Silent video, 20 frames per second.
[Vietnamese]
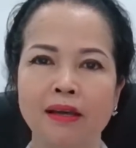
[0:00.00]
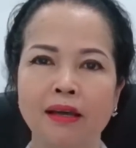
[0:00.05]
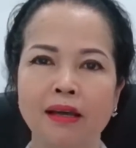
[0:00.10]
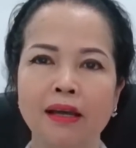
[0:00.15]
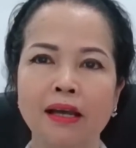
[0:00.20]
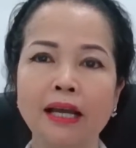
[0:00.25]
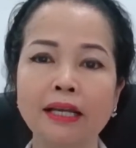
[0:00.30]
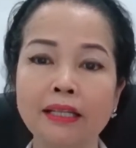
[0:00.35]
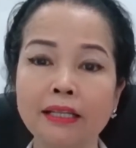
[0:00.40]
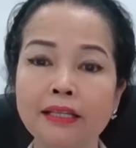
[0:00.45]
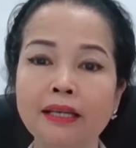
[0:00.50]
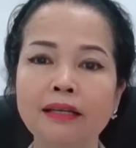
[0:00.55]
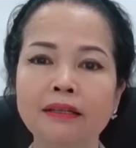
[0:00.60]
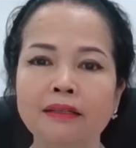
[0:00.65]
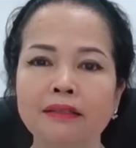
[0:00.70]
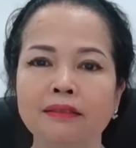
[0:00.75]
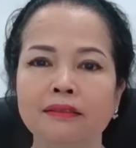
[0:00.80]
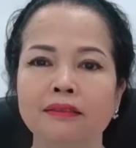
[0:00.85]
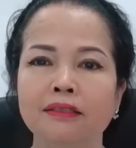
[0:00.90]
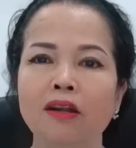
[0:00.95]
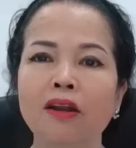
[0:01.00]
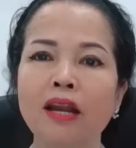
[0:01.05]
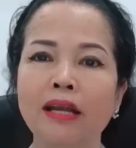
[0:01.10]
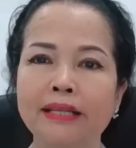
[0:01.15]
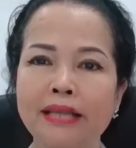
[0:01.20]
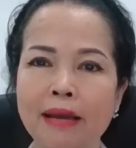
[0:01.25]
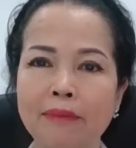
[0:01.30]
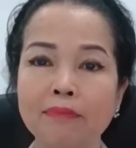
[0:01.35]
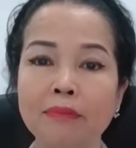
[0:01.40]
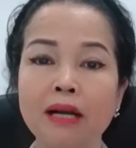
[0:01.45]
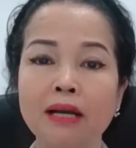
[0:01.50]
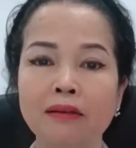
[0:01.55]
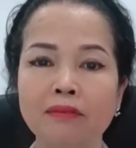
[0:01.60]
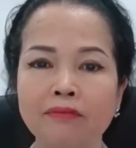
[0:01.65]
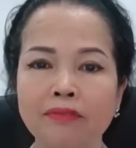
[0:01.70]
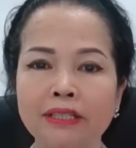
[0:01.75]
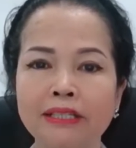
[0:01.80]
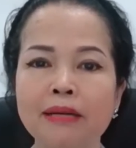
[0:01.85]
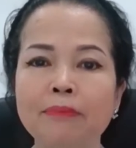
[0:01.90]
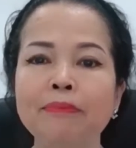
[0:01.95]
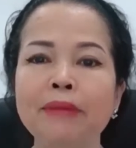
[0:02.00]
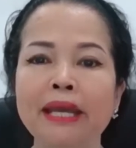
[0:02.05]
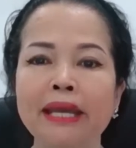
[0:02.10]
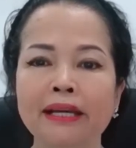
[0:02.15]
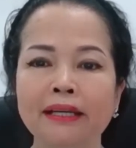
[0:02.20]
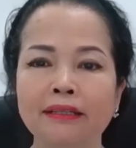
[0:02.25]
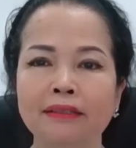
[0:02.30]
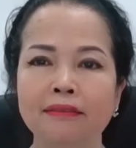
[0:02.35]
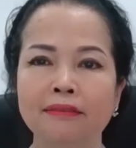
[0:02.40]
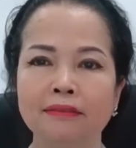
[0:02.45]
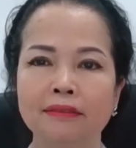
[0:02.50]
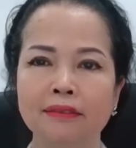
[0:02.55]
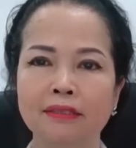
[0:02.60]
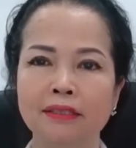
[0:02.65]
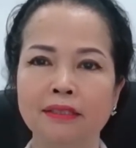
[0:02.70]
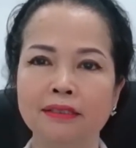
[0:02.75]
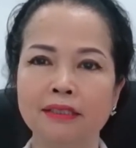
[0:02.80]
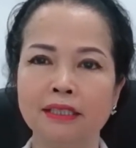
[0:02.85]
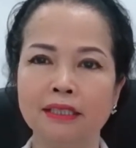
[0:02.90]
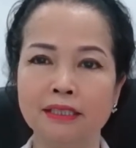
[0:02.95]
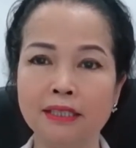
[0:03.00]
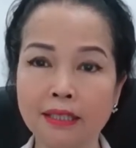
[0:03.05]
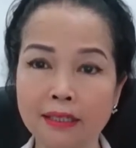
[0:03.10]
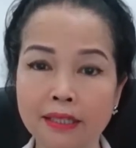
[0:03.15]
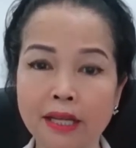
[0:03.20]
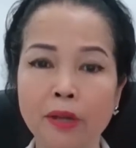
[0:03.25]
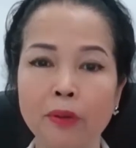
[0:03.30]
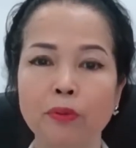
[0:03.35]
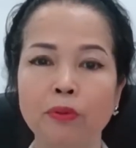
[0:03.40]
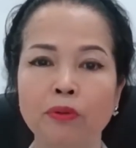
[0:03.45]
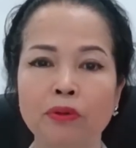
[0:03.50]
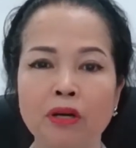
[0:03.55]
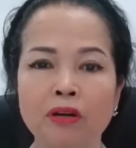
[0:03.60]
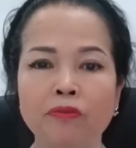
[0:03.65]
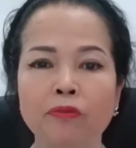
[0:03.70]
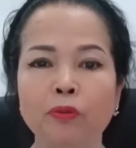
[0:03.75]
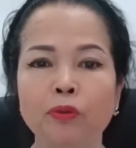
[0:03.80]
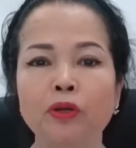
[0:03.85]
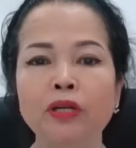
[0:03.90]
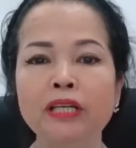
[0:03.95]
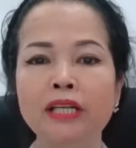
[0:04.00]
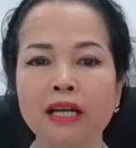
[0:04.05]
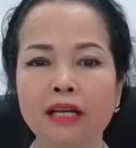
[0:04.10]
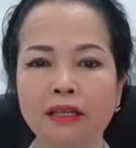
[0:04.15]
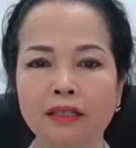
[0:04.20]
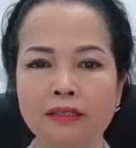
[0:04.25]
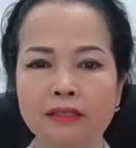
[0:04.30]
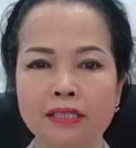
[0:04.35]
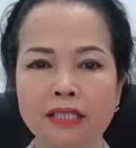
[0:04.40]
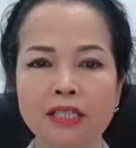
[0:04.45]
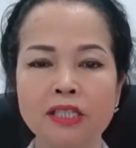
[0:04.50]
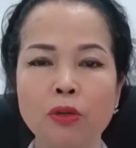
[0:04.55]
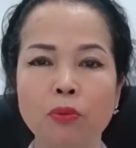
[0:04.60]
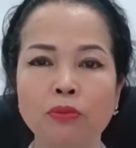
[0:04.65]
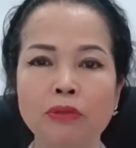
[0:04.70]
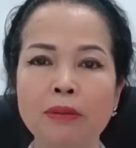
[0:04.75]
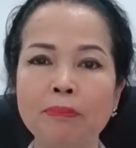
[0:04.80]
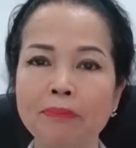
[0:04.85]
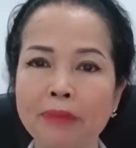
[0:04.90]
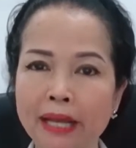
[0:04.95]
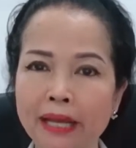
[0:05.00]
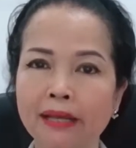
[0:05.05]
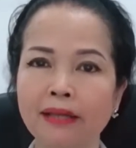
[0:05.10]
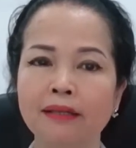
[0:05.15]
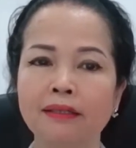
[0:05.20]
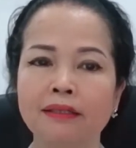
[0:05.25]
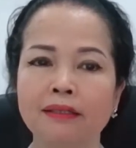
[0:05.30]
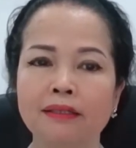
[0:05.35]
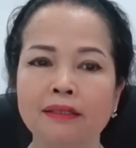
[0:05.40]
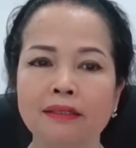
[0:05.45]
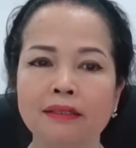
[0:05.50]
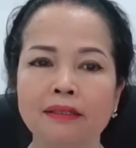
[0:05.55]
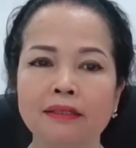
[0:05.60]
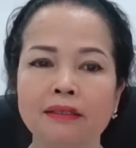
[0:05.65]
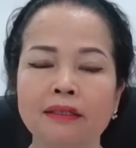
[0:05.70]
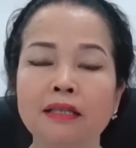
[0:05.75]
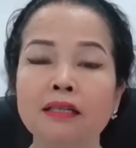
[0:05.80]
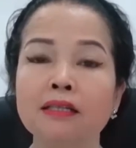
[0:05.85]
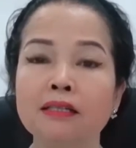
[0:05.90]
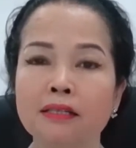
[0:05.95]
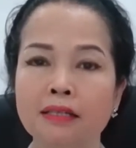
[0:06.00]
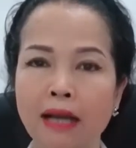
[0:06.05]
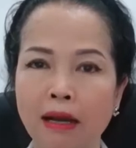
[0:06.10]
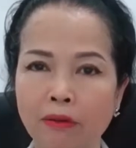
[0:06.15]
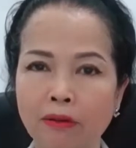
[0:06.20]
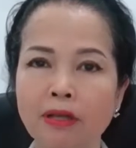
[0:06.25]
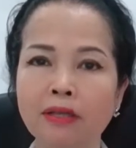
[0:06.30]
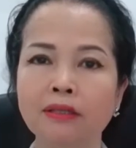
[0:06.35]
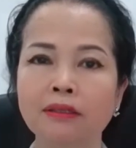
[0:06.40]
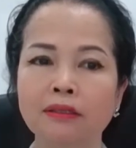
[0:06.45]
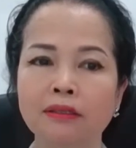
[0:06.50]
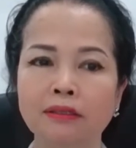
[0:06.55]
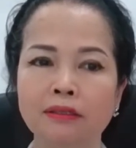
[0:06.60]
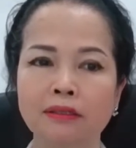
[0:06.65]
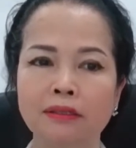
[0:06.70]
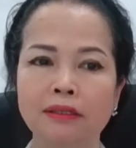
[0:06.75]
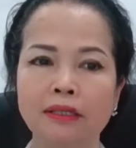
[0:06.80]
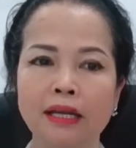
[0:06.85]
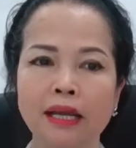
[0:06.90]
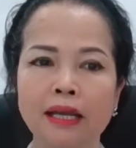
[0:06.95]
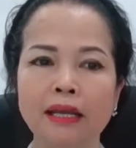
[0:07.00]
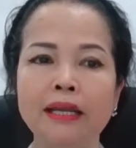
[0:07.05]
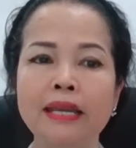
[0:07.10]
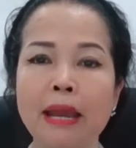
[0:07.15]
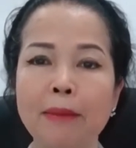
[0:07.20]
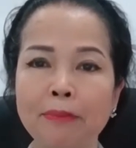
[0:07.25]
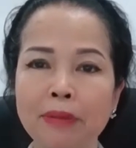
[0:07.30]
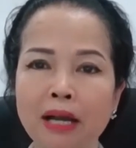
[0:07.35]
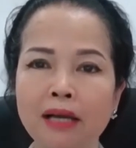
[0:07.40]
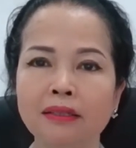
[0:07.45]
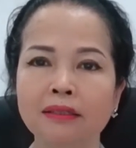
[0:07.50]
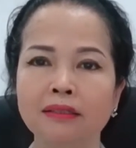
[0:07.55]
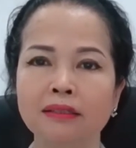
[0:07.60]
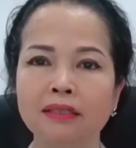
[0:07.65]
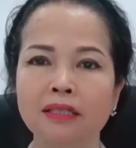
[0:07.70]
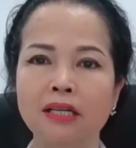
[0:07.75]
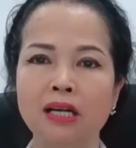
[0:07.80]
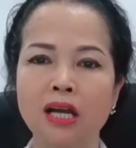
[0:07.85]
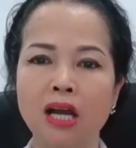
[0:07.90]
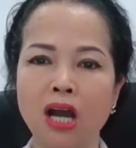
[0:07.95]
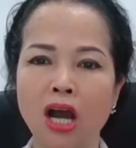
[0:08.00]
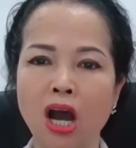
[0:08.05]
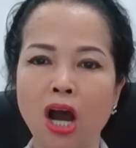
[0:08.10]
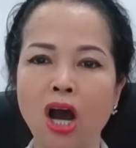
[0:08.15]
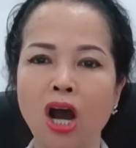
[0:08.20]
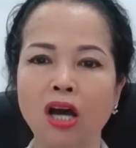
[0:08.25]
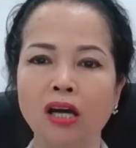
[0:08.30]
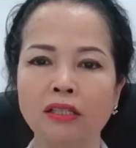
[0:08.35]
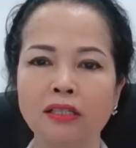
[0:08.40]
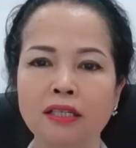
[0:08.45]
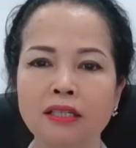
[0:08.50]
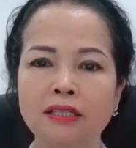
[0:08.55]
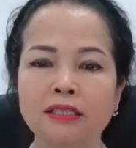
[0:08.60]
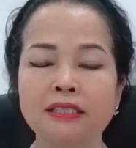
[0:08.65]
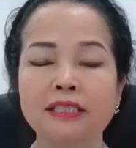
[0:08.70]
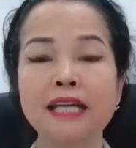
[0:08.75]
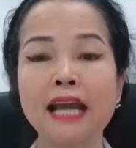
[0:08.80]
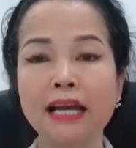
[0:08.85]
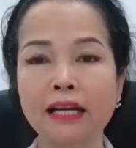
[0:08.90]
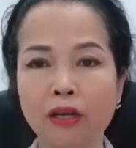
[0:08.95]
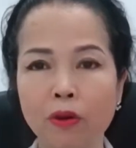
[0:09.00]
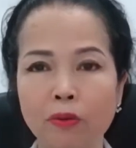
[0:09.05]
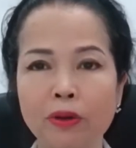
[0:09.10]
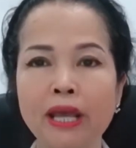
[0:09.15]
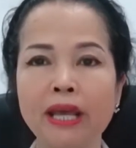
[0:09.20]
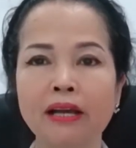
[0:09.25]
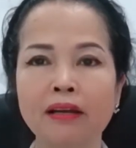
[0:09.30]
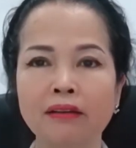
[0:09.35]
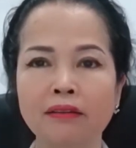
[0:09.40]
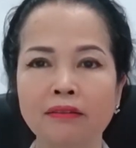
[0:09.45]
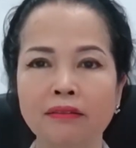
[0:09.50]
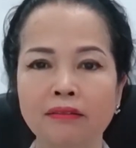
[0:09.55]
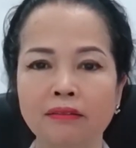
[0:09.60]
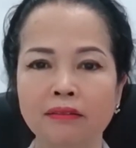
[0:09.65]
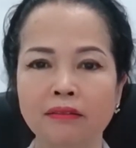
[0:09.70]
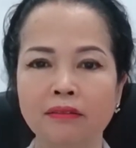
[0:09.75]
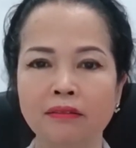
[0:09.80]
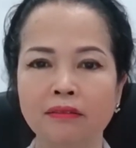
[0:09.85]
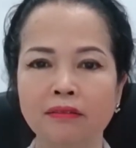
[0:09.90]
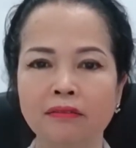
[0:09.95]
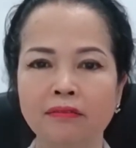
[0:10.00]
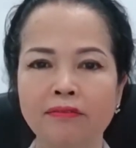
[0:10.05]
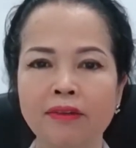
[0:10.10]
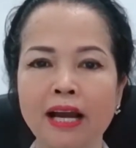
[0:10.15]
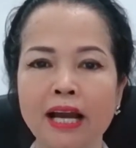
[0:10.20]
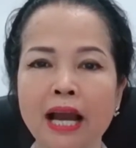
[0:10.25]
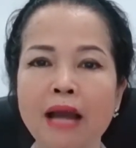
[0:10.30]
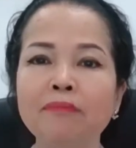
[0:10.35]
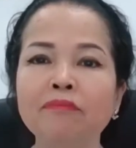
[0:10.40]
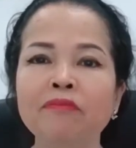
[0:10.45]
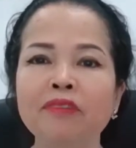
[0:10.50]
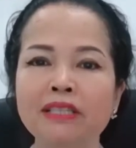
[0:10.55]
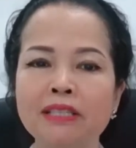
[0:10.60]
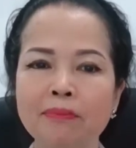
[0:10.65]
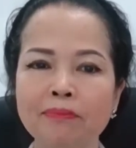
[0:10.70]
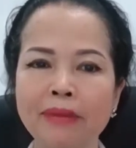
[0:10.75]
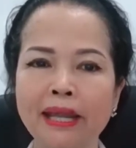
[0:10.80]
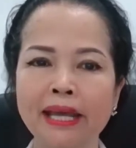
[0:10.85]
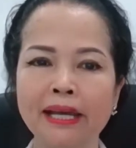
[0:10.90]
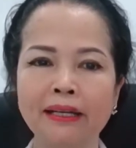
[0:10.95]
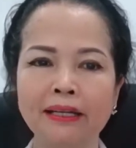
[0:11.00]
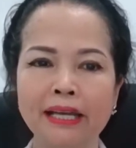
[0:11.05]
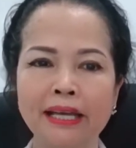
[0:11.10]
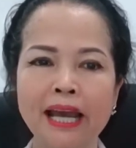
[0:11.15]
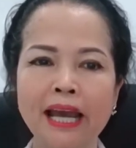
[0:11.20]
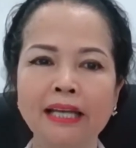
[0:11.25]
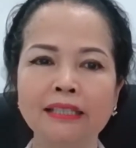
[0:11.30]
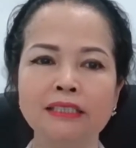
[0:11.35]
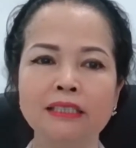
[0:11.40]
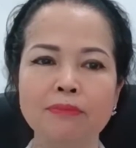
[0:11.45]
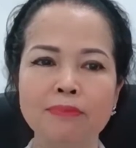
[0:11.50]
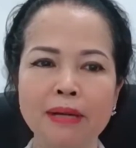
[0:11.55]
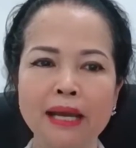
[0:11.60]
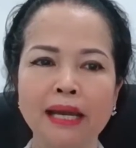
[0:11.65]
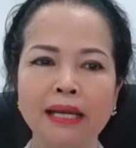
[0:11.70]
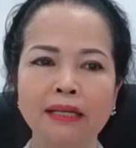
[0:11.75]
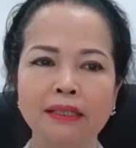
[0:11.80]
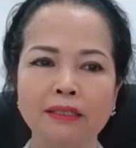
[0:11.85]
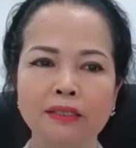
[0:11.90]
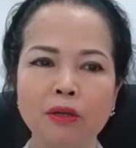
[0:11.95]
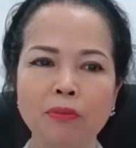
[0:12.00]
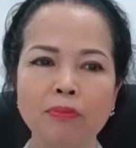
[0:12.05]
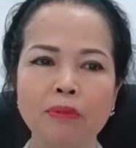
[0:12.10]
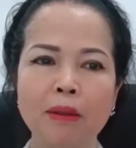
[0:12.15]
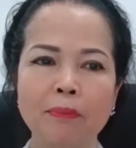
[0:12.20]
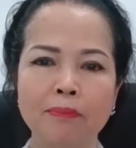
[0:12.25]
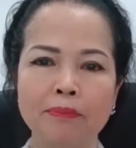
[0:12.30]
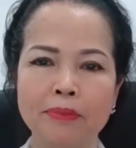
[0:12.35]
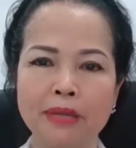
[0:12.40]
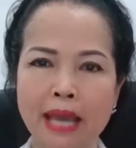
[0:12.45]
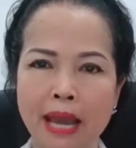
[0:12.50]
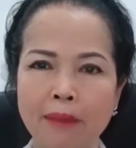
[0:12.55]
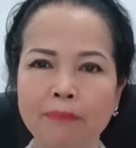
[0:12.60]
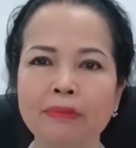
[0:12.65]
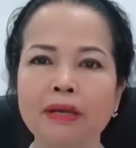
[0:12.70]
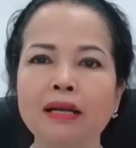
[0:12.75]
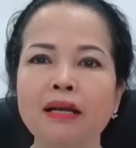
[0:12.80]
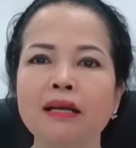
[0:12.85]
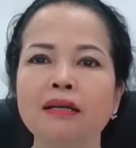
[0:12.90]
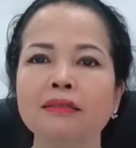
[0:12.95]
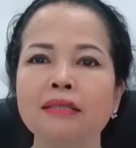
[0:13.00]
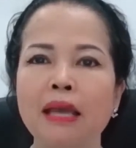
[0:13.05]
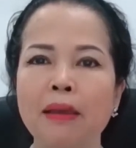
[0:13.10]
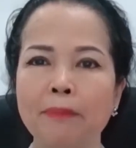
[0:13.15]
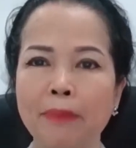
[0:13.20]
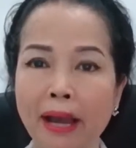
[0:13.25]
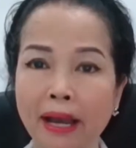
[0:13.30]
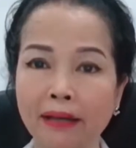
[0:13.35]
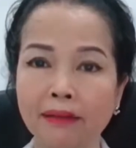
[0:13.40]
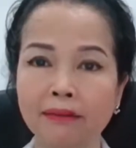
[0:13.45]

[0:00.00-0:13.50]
cái thứ nhất đó là giảm cân với giấm đen thì rất nhiều người phụ nữ nhật sử dụng giấm đen từ gạo lứt để giảm cân họ thường rang đậu đen và ngâm với giấm đen để ăn trước bữa ăn giúp làm giảm cái cơn thèm ăn